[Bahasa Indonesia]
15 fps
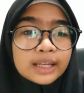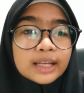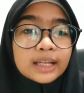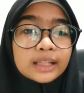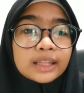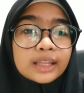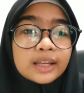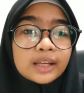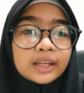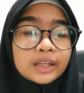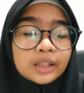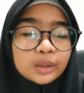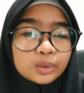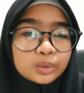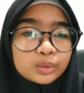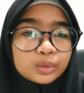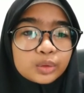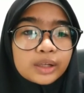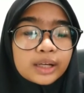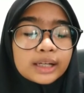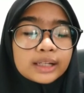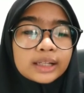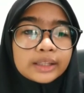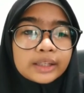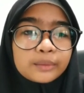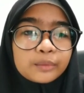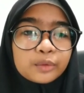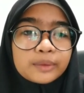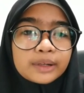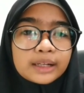Ketika itu,
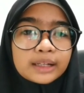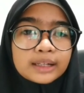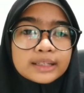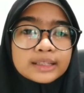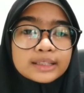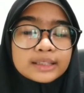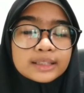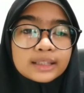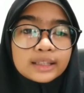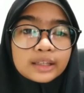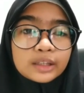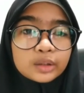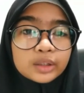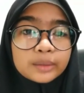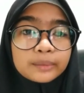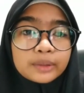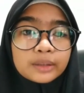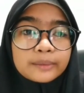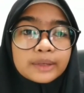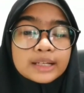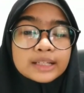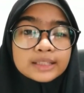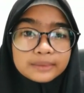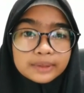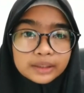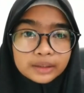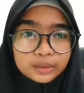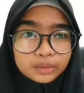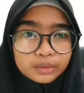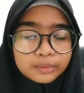anaknya Abu Bakar As-Siddiq itu yang bernama
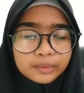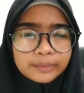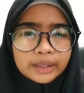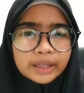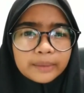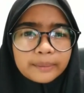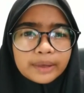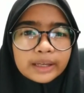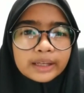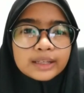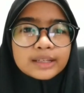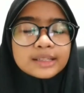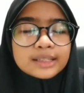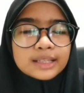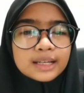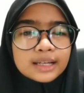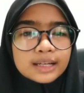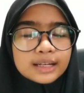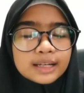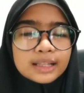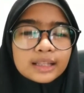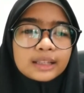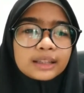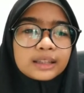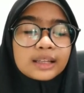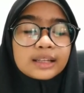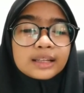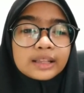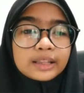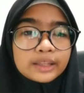Asma itu memakai pakaian yang sangat
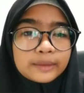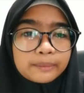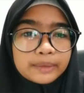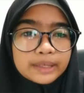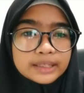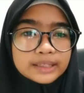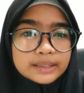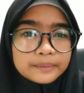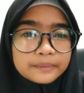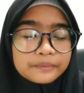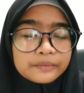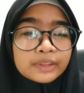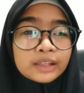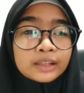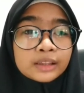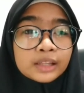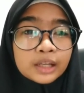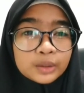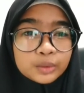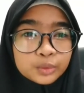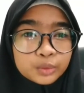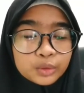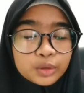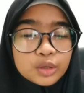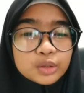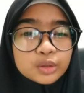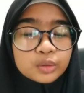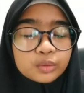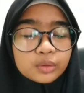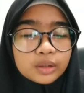ketat dan tipis. Lalu
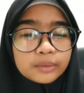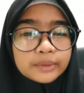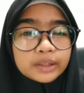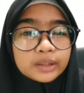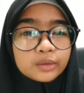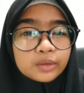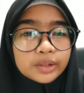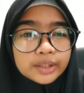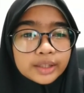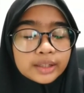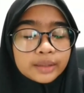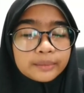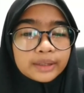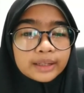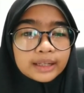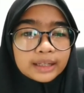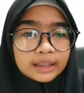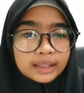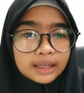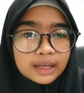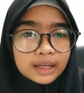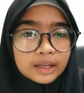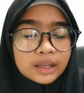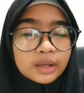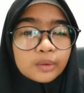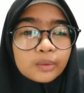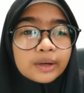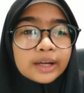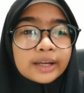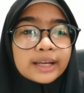Rasulullah menegurnya dan berkata,
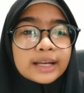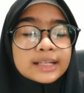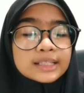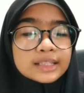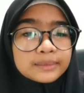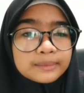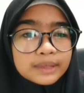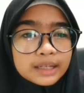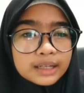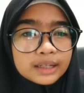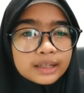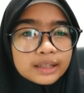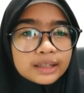"Wahai Asma,